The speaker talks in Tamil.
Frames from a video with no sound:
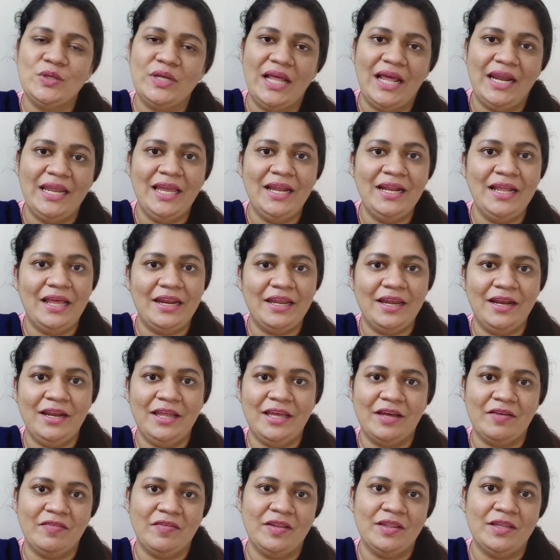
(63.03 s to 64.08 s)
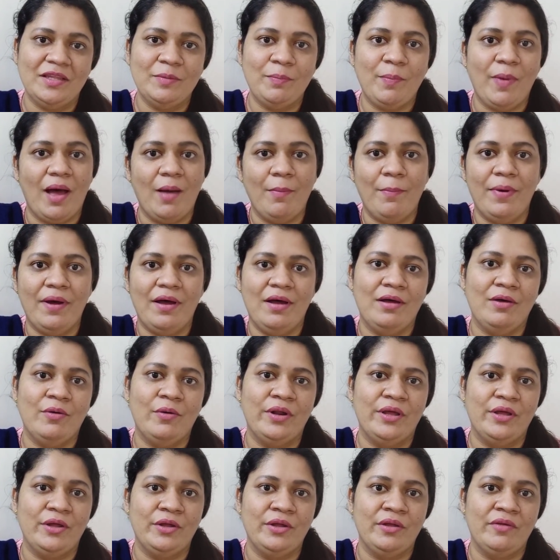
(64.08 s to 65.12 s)
ஸோ நிறைய நிறைய நீங்கள் வந்து
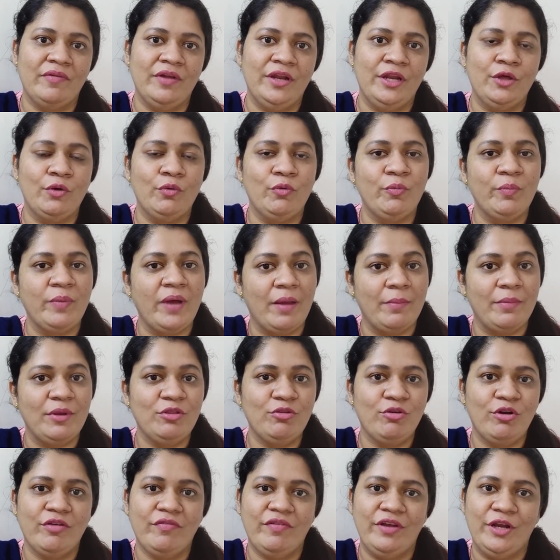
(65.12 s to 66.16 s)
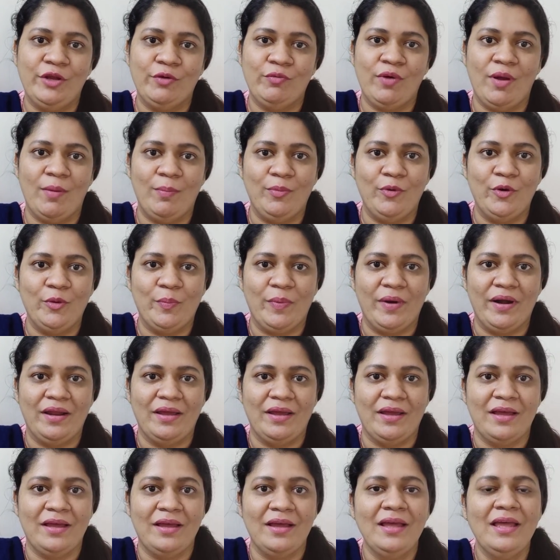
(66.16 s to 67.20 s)
பாப்பாவோட வீடியோவும் ஹமீதோட வீடியோவும் அப்லோட்
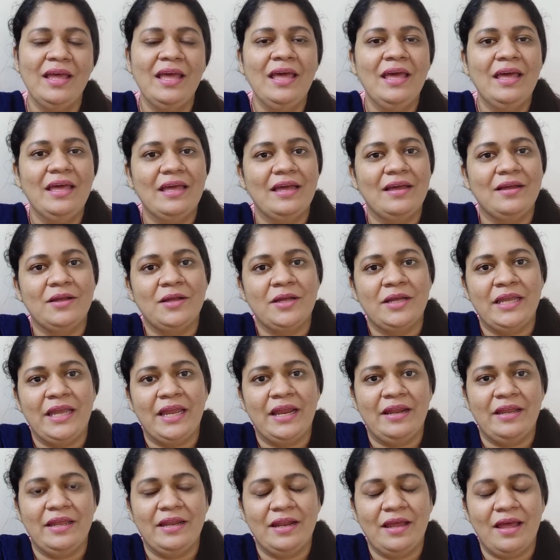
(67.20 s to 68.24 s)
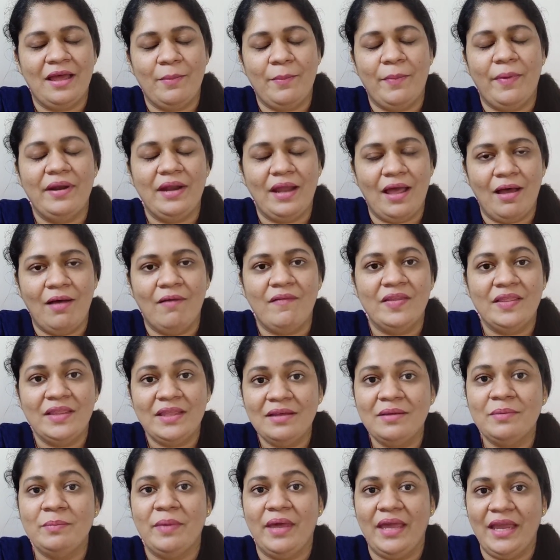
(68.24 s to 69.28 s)
பண்ணுங்கள் நான் நான்
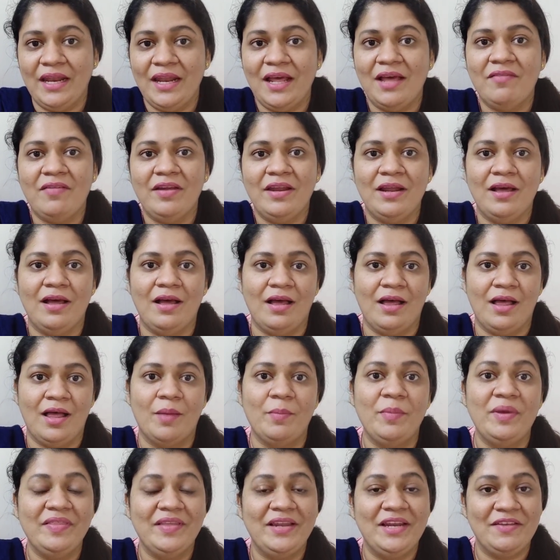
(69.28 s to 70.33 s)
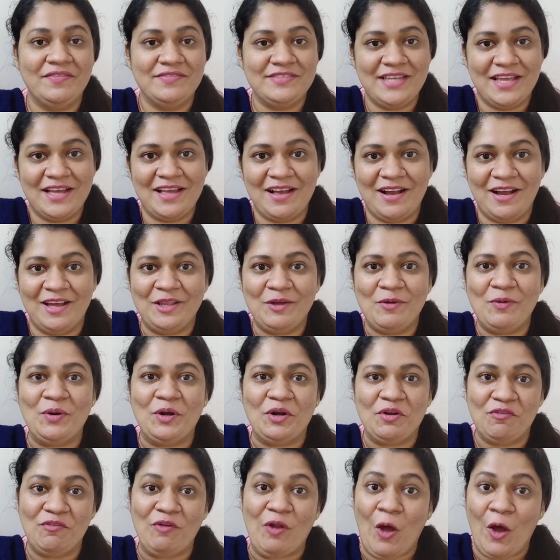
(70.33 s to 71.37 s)
வந்து மெயினாகவே நான் ஹமீதன் இஃப்ஸாக்காக தான்
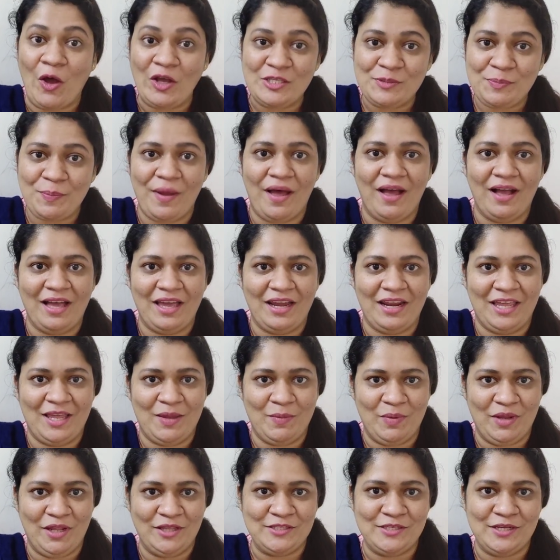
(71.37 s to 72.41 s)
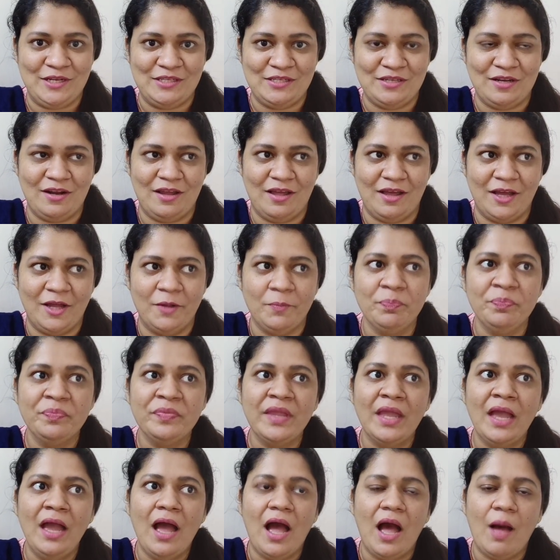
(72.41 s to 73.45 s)
உங்களோட விலாக்ஸ் பார்க்குறேன் அப்படின்னு சொல்லி சொன்னாங்க
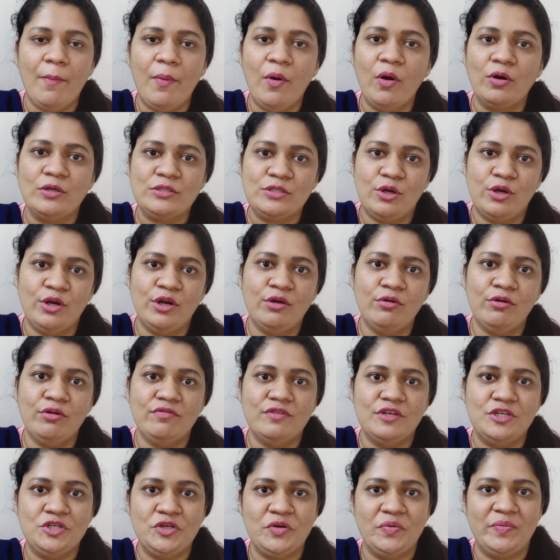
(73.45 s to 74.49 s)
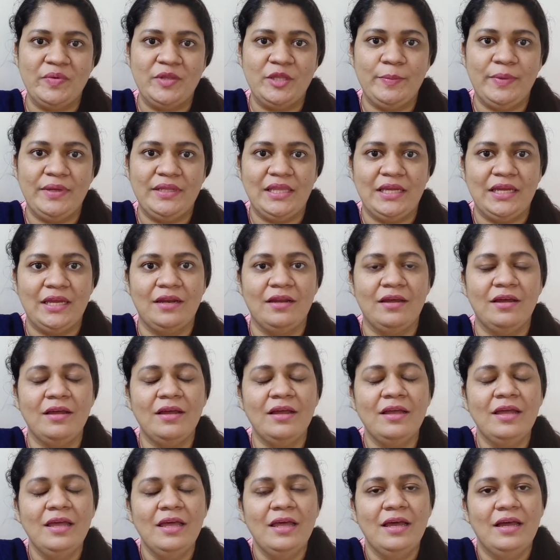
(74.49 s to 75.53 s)
சொன்னாங்க அப்போ அவங்க சொன்ன ஒரு விஷயம் வந்து பார்த்தீங்கன்னா
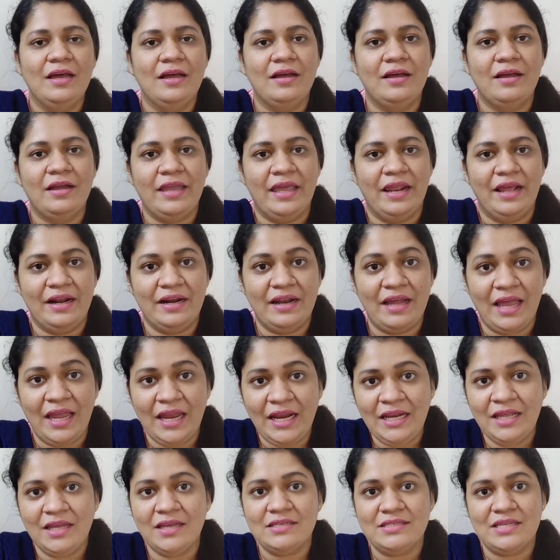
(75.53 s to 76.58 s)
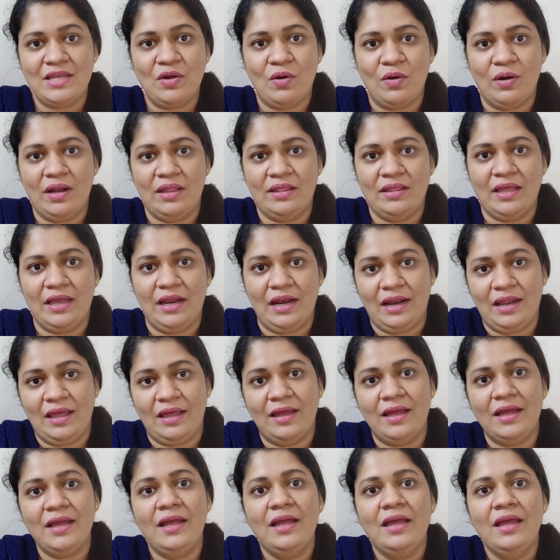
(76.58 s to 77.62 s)
எனக்கு நைன் இயர்ஸாக குழந்தை
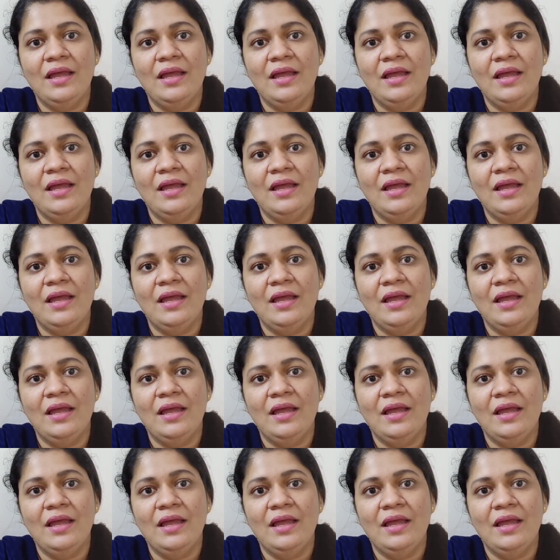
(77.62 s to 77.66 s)
இல்லை